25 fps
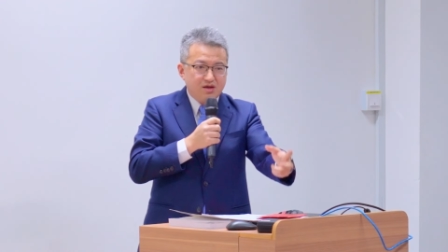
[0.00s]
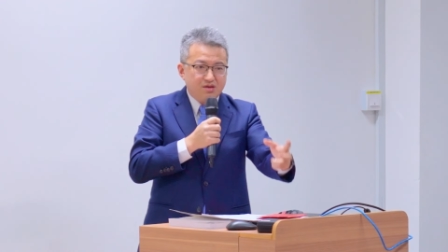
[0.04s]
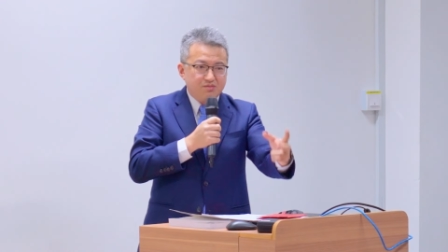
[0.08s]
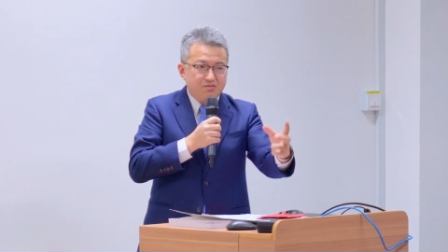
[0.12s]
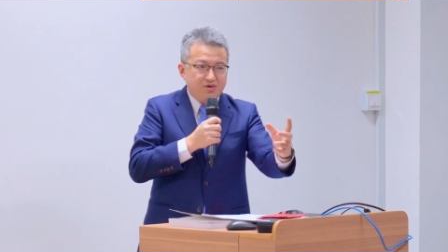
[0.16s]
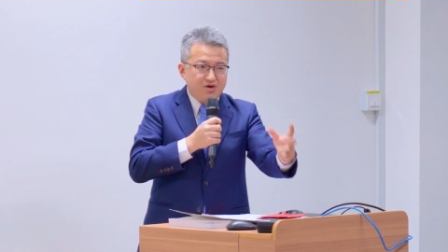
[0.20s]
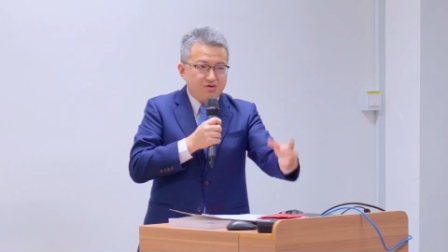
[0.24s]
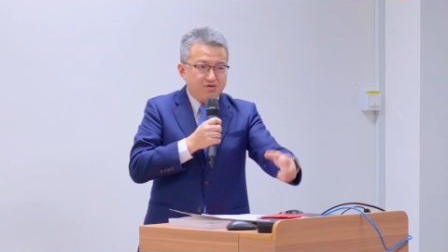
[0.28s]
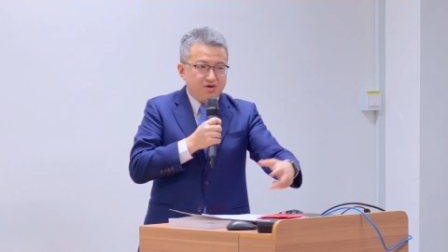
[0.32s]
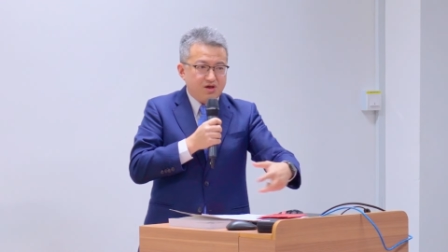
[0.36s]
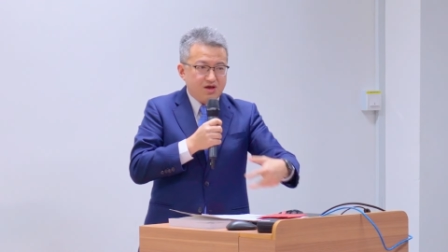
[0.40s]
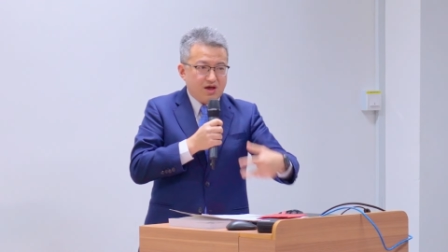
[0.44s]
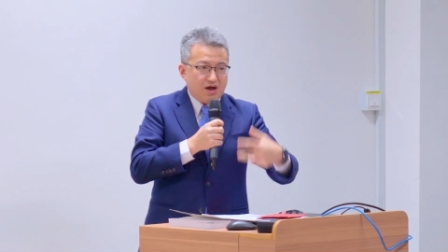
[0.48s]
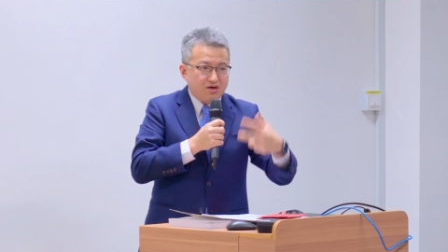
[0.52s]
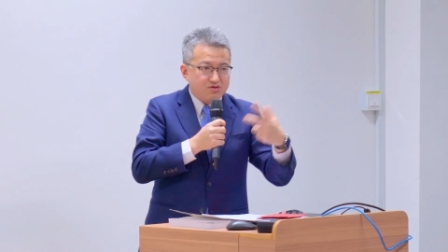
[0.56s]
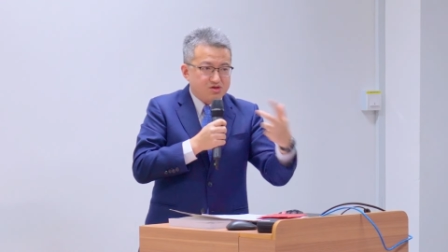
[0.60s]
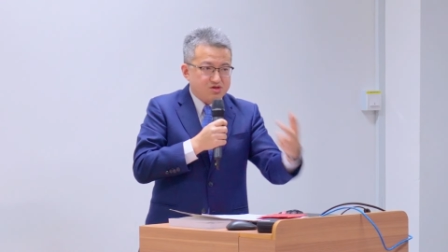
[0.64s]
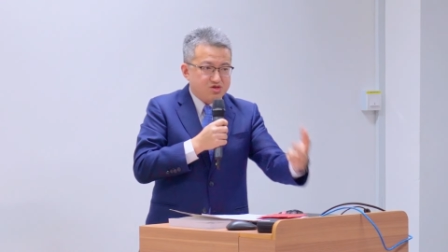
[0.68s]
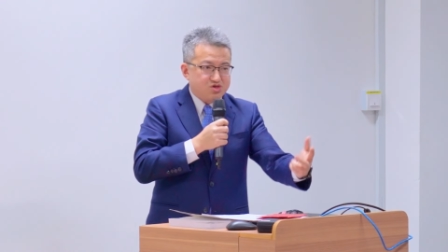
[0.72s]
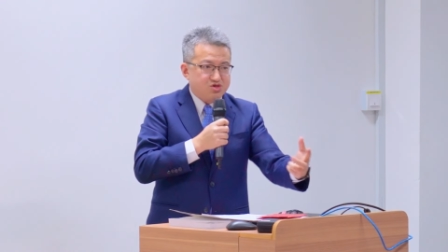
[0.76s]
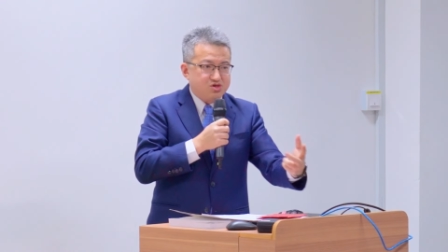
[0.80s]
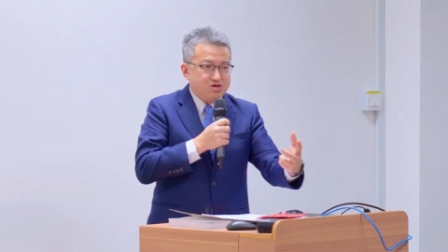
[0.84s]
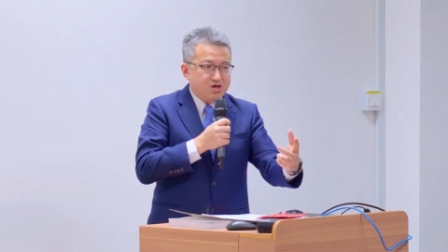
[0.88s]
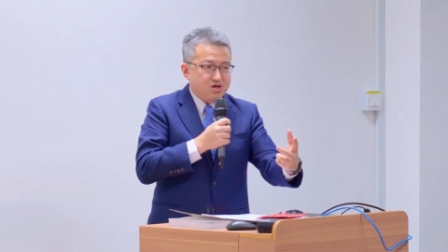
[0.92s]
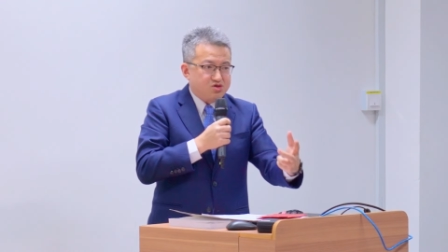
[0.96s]
没有更好的
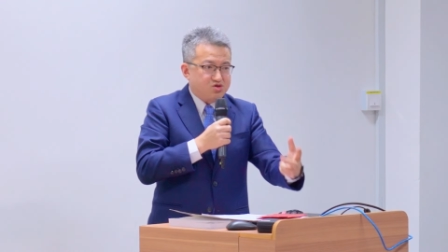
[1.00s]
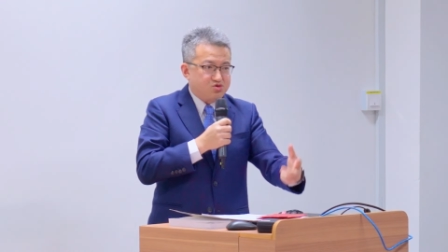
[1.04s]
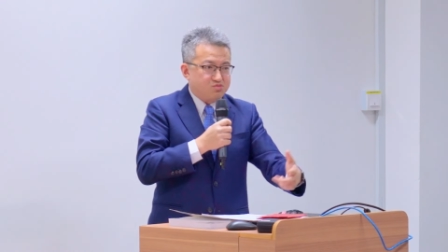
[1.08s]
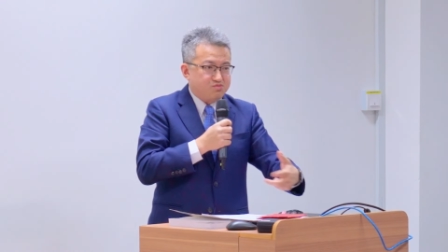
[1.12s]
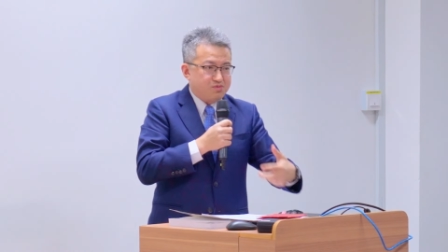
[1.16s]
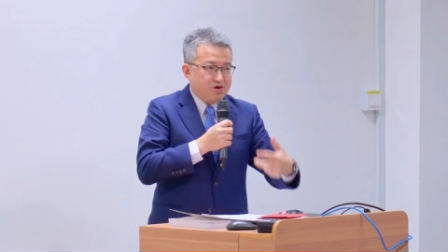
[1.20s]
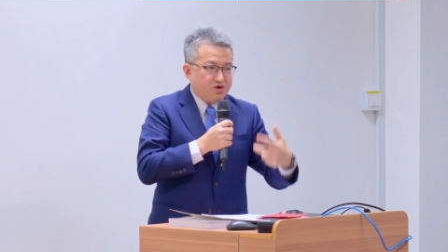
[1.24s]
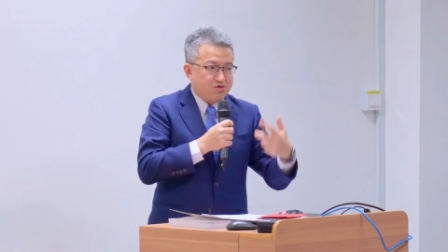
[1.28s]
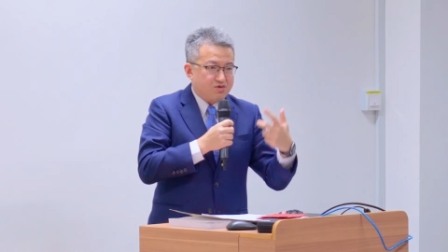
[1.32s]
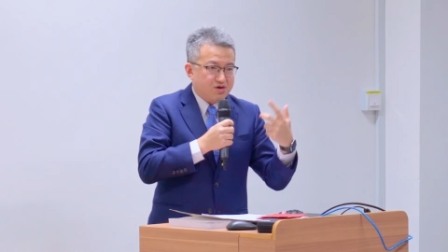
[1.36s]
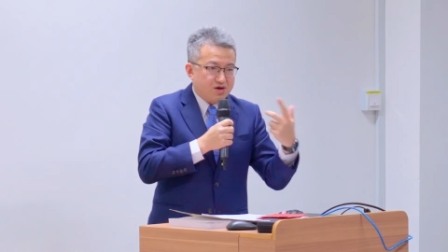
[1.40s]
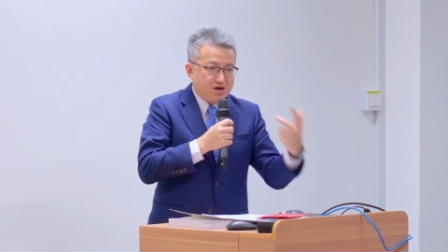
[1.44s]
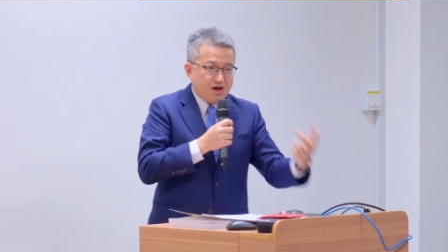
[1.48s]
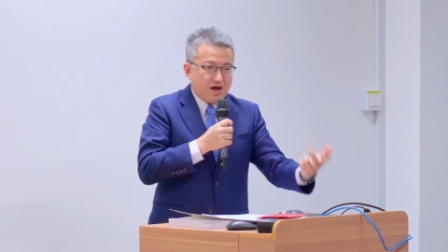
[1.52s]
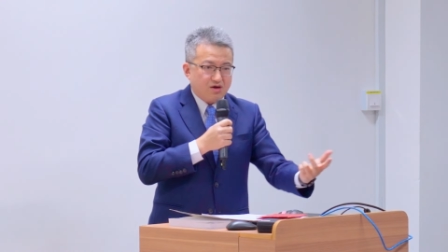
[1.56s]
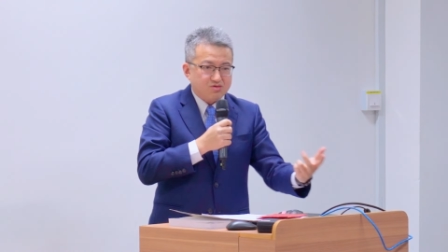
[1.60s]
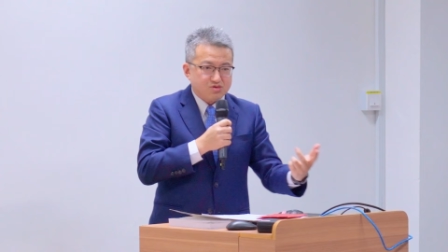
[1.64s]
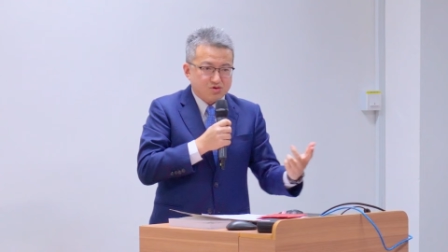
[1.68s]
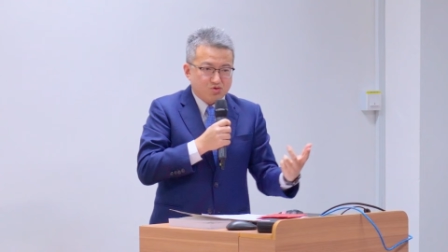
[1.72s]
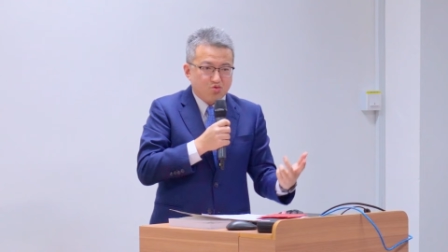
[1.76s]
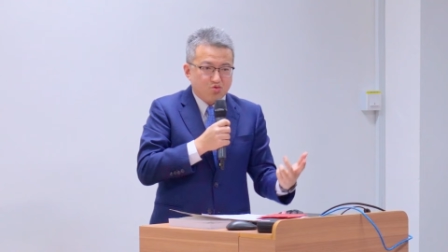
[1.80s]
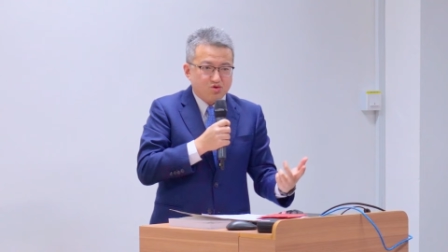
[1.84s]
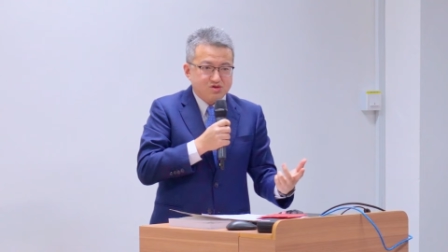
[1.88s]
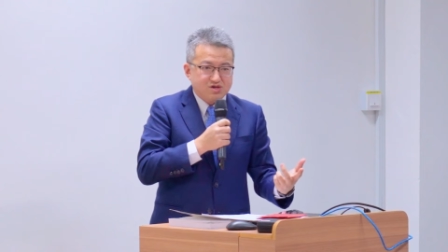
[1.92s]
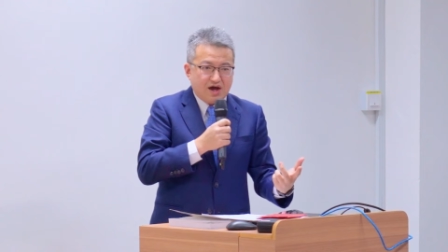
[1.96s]
企业，就没有更好的
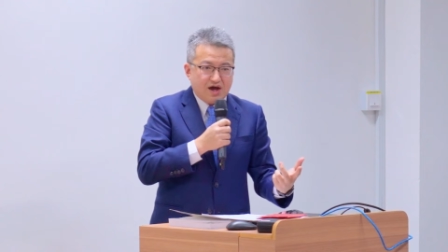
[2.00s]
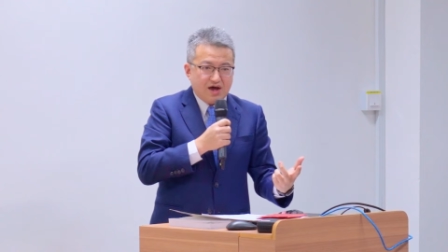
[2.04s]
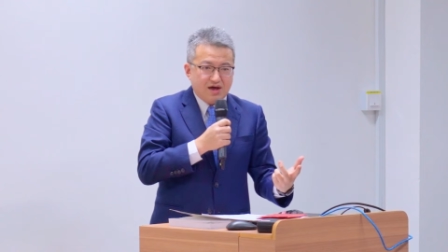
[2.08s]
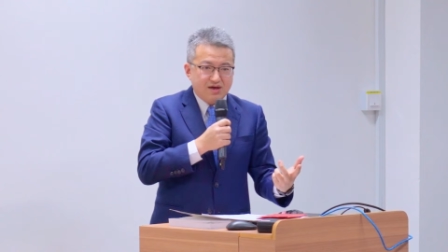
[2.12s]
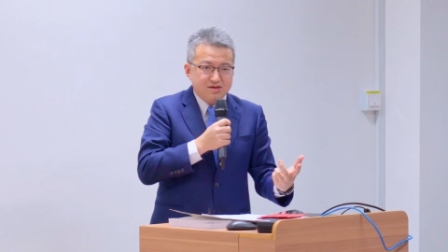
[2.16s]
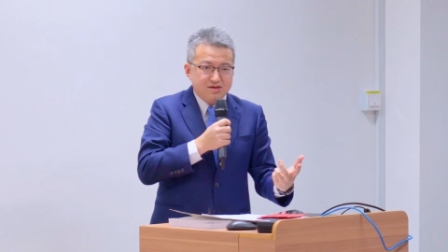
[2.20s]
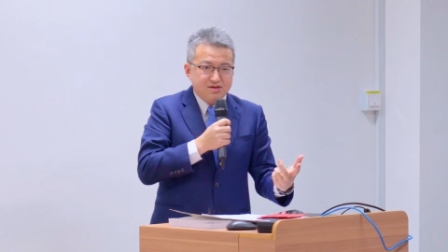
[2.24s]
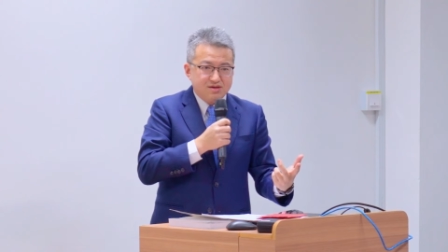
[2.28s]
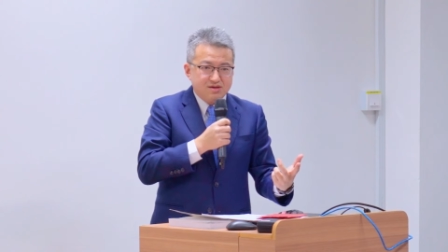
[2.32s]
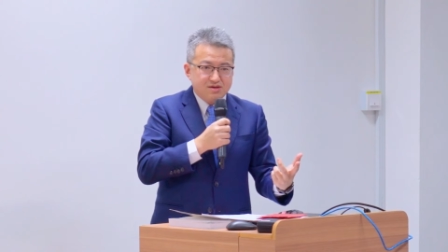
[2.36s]
国家。